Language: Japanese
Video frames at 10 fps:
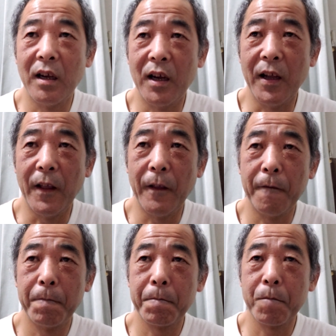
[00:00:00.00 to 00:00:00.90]
は
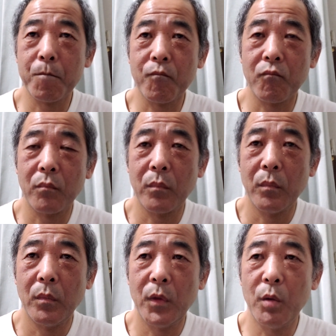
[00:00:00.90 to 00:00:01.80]
い。
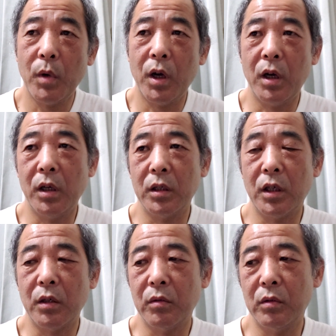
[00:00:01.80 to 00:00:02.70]
で、ま
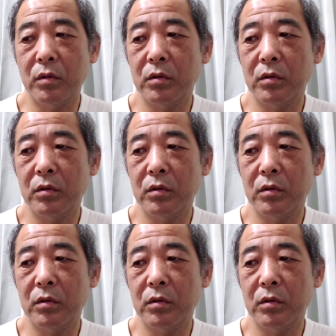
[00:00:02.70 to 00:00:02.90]
あ、あのー、